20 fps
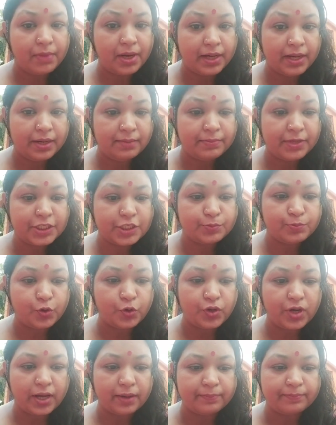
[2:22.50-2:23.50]
मगरमच्छ
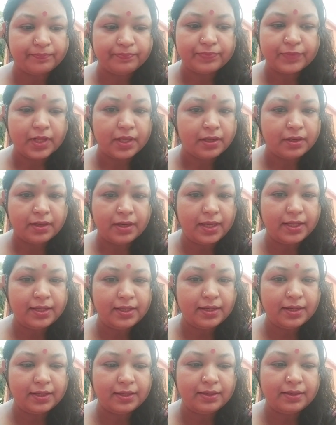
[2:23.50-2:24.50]
बोला
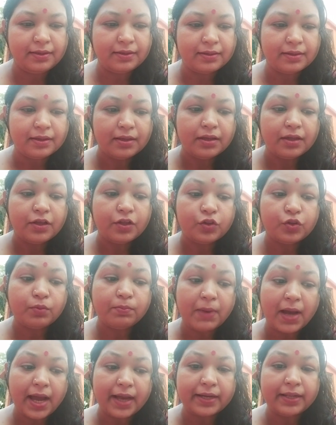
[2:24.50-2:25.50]
नहीं नहीं
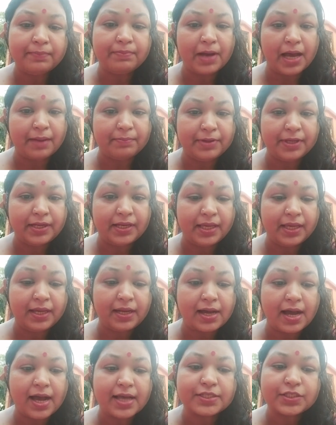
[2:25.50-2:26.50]
तुम्हारी भाभी ने
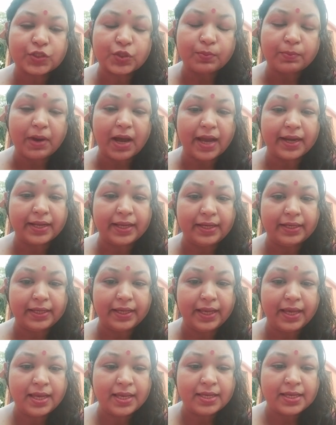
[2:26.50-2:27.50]
खास तुम्हारे
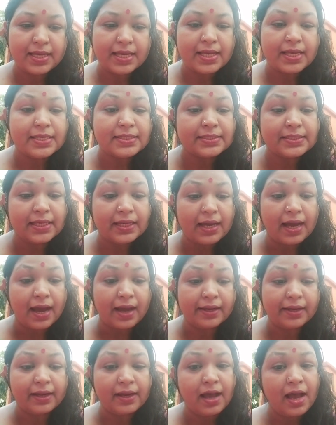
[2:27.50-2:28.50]
लिए
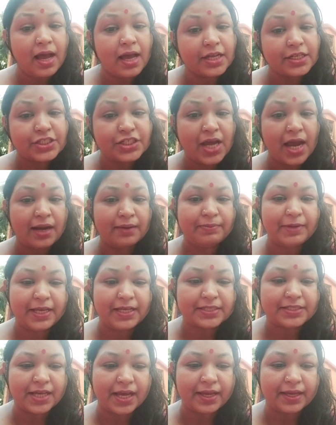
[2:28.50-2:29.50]
सिंघारे का अचार
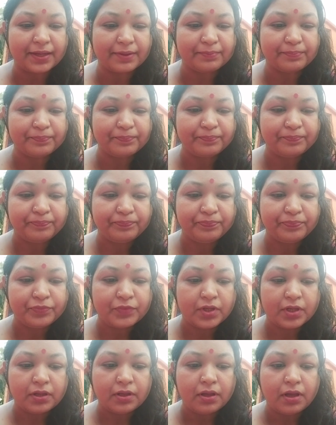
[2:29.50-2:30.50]
भेजा है
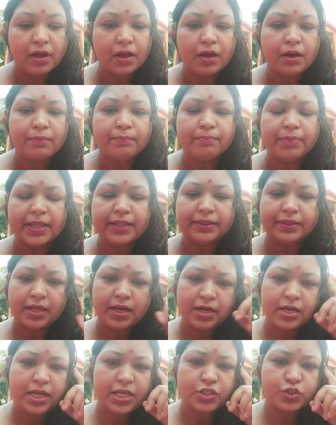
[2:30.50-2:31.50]

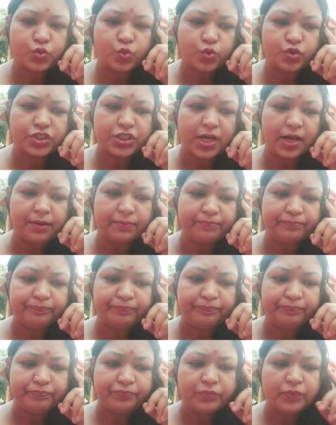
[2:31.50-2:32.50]
बंदर ने सोचा
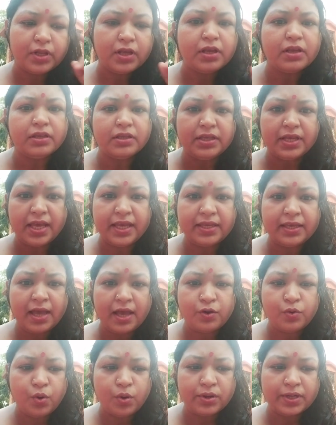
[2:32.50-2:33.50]
ये
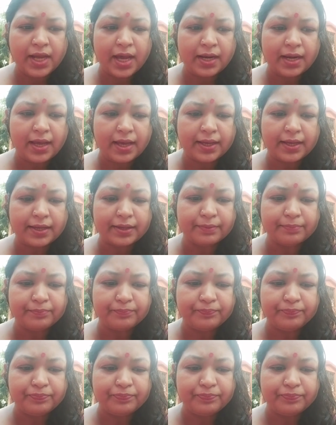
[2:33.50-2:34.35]
क्या घोटाला है